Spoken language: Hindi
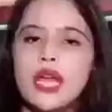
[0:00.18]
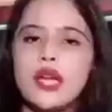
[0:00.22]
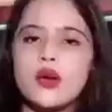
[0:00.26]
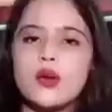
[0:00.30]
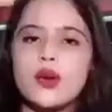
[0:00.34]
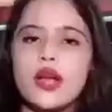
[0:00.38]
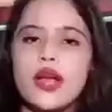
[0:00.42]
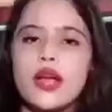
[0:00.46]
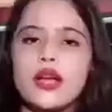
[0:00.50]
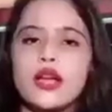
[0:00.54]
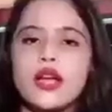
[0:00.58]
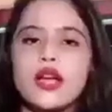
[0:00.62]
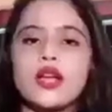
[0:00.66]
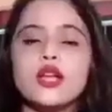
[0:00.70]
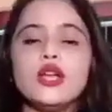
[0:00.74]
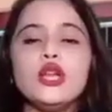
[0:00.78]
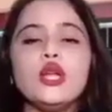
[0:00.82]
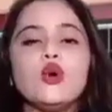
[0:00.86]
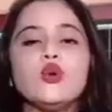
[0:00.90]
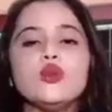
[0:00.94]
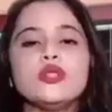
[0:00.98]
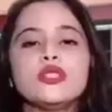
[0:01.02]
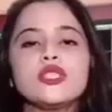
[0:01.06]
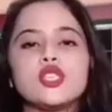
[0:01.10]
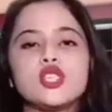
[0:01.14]
देख रहे हैं
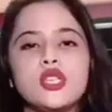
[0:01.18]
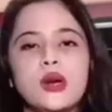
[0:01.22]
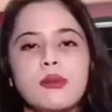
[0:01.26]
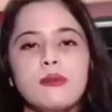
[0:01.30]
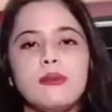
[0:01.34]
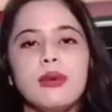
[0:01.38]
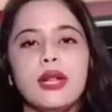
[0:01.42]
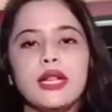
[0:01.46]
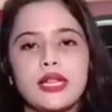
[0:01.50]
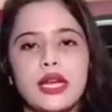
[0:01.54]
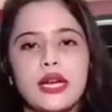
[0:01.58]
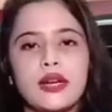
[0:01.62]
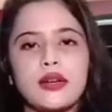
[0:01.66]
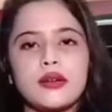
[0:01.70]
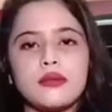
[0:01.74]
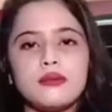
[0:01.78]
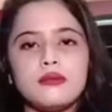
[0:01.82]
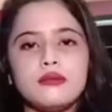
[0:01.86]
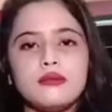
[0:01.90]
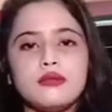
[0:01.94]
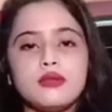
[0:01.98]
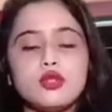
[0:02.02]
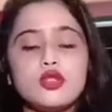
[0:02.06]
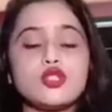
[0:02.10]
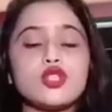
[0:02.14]
न्यूज चंबल तक
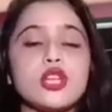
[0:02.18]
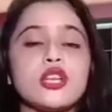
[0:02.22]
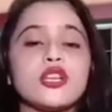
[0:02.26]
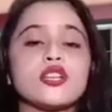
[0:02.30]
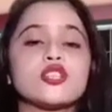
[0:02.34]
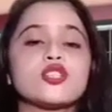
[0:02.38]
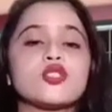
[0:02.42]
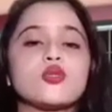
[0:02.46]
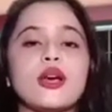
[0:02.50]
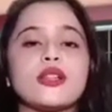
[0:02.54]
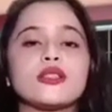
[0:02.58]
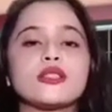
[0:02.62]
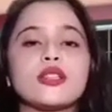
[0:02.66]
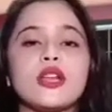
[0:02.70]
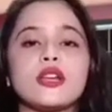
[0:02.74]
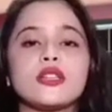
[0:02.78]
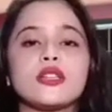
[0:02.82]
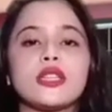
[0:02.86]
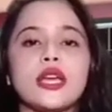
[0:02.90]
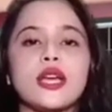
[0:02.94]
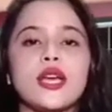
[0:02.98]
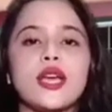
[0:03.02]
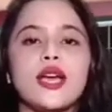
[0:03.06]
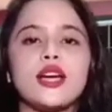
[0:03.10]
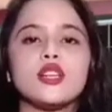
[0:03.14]
तो चलिए शुरुआत करते
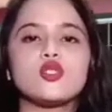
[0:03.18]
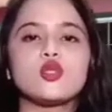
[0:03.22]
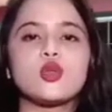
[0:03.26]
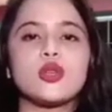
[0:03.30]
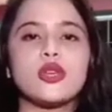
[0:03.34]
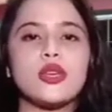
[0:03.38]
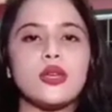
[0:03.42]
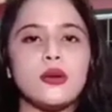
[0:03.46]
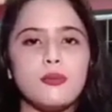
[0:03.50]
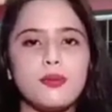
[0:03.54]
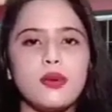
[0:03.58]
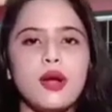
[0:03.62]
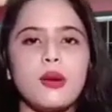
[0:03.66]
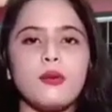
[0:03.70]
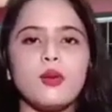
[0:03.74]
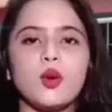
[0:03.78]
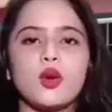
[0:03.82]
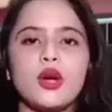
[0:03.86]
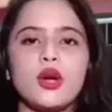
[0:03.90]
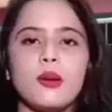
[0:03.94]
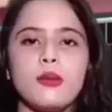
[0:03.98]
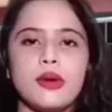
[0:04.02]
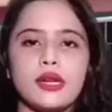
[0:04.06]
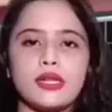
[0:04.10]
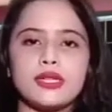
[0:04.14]
हैं आज की प्रमुख
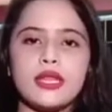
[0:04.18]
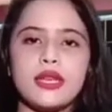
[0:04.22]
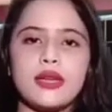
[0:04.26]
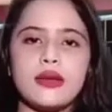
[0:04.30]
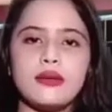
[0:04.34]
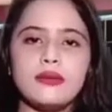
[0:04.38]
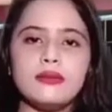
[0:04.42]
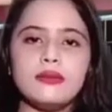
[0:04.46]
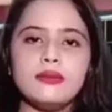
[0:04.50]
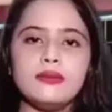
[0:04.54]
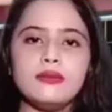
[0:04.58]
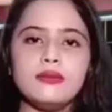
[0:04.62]
खबर से